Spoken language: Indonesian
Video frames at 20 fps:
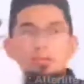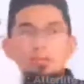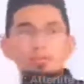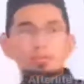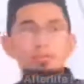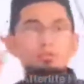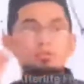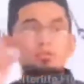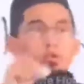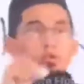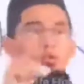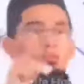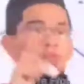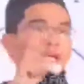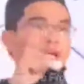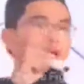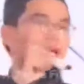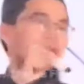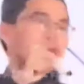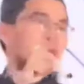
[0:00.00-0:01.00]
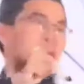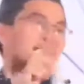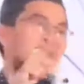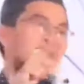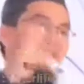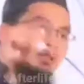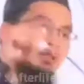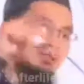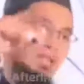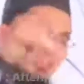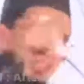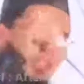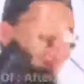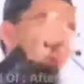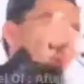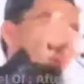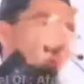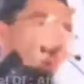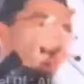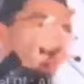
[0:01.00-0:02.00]
Wa yarzuqhu min haitsu la
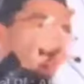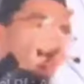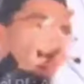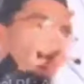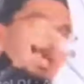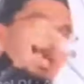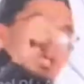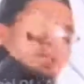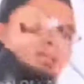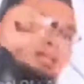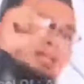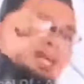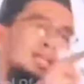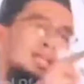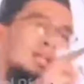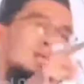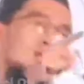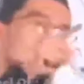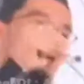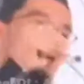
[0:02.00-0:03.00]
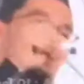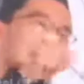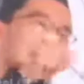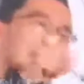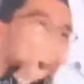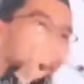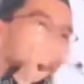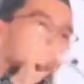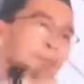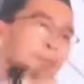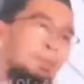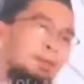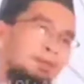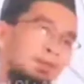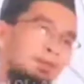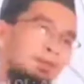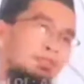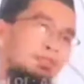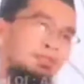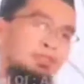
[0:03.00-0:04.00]
yahtasib. Dan kalau dia ingin mendapatkan